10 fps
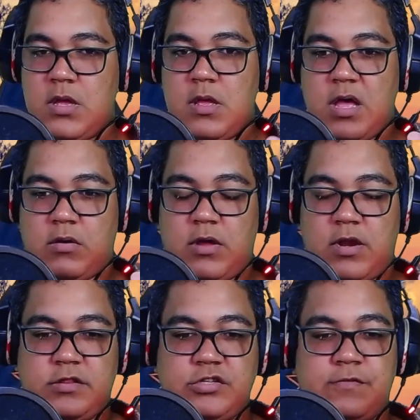Agora,
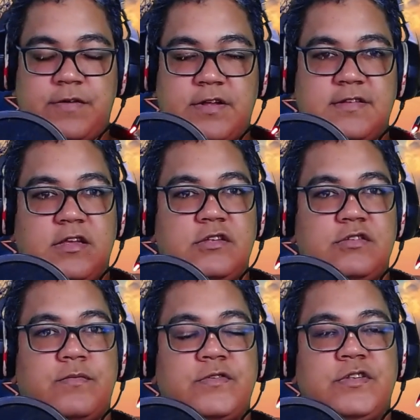antes de fazer
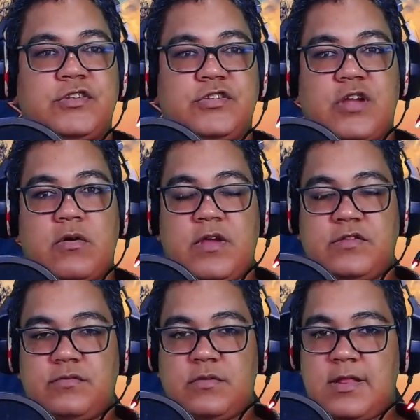isso, vocês que já
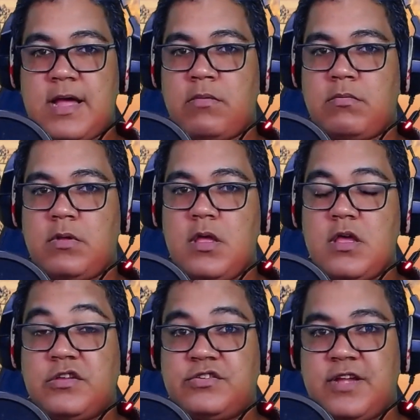conhecem o canal,
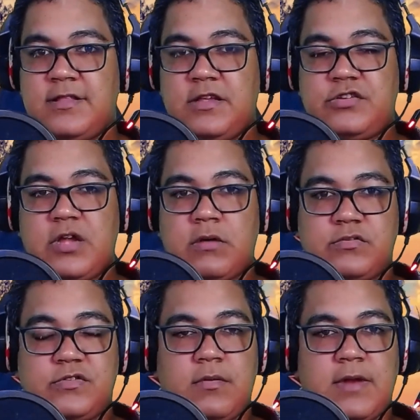já deixa o
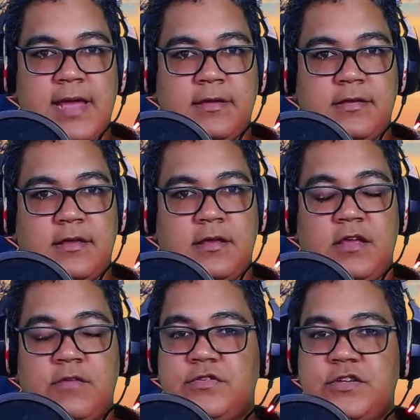seu like
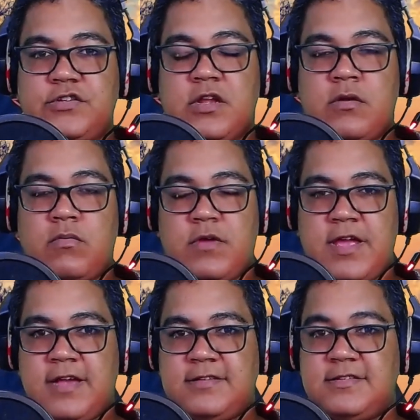e vocês que não
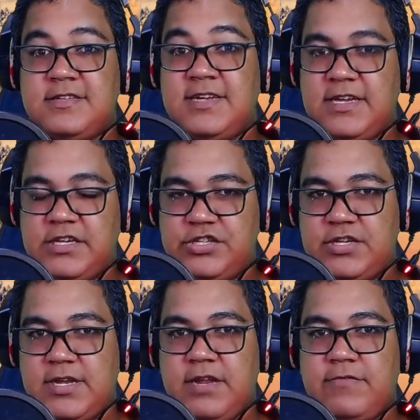conhecem,
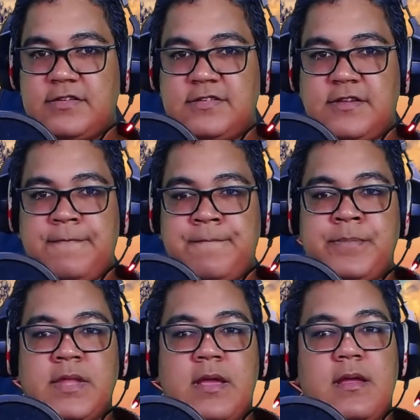inscreva-se.
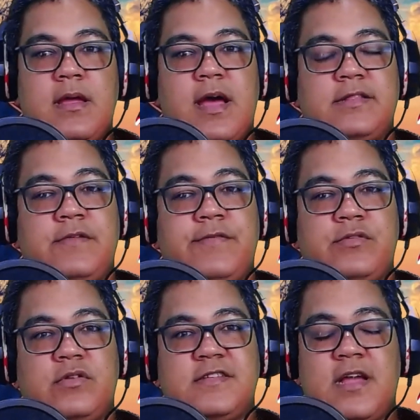Ative
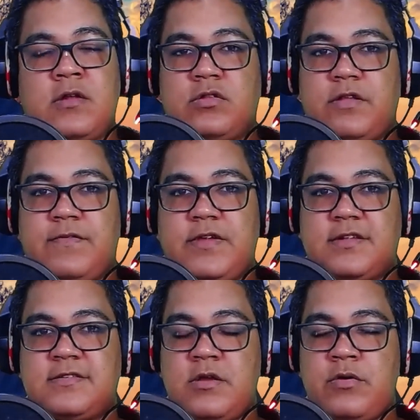todas as
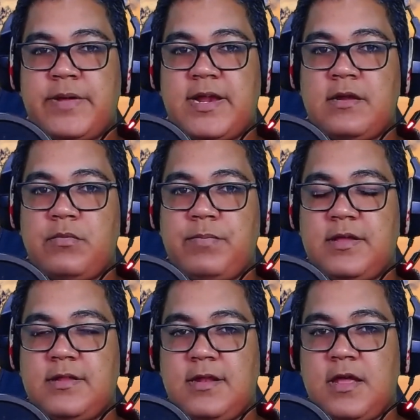notificações para não
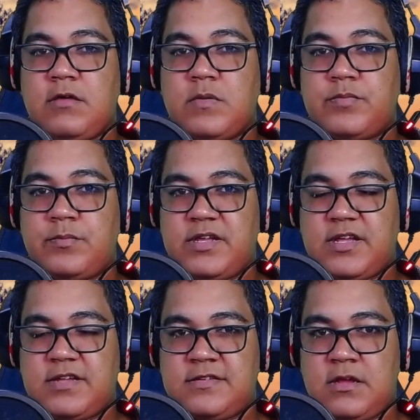perder nenhuma
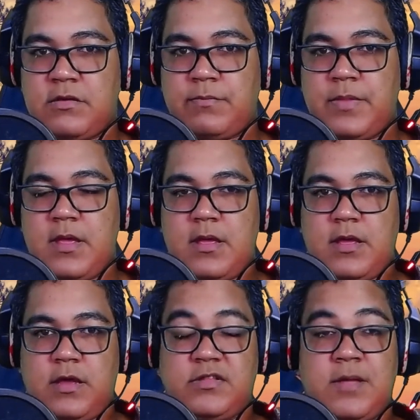publicação.
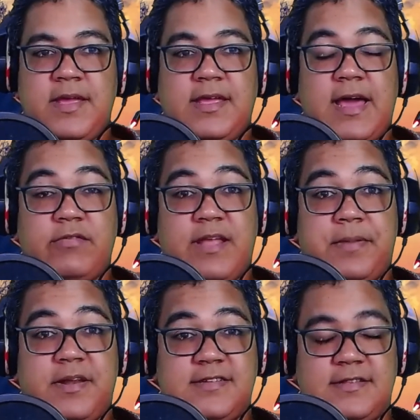Eu também quero te
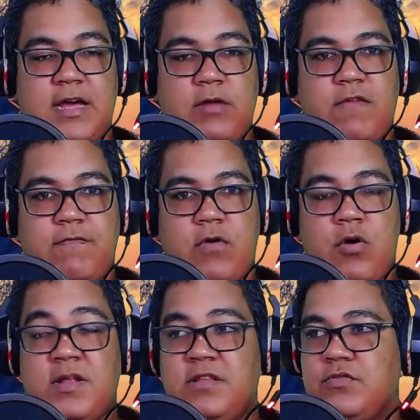apresentar uma
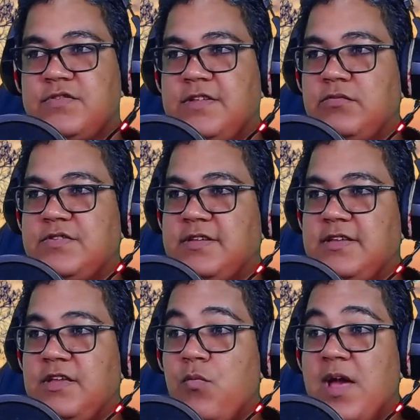forma de você
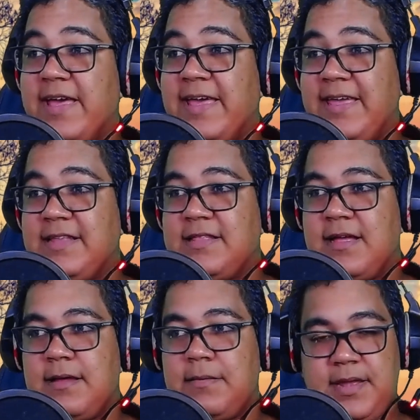conseguir uma
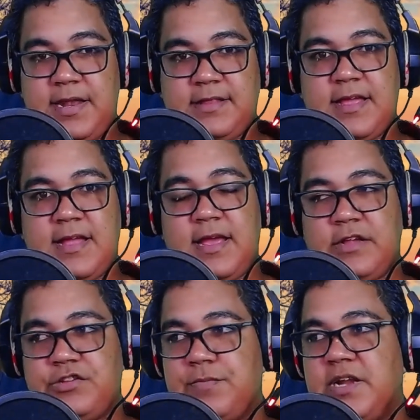renda pela
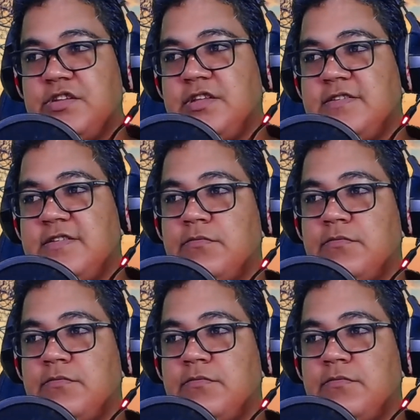internet. Preste atenção.